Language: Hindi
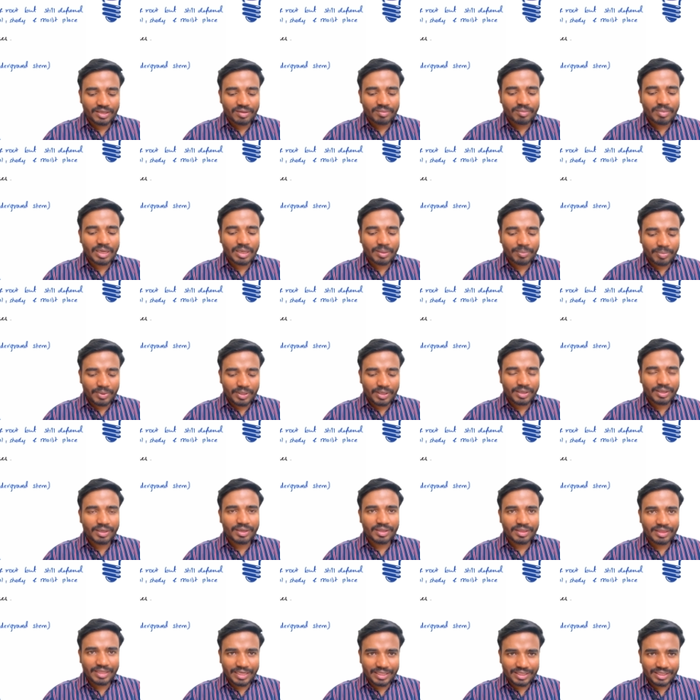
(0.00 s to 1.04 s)
वाला प्लांट
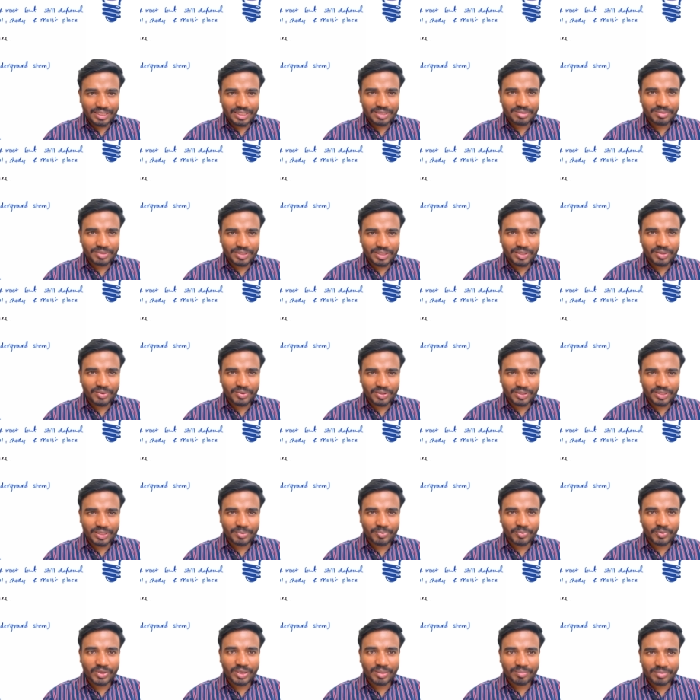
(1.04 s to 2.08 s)
नाइन्थ क्लास में देखा होगा
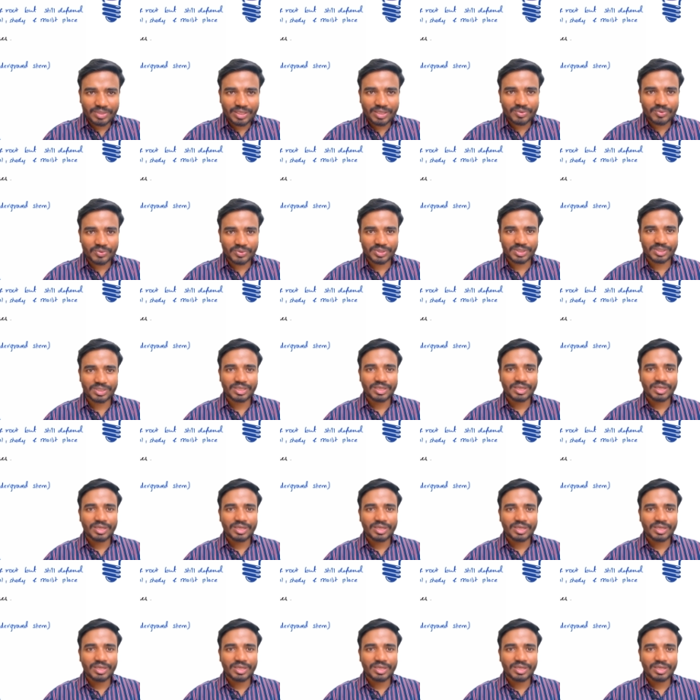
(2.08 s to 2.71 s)
क्रिप्टोगेम था कुछ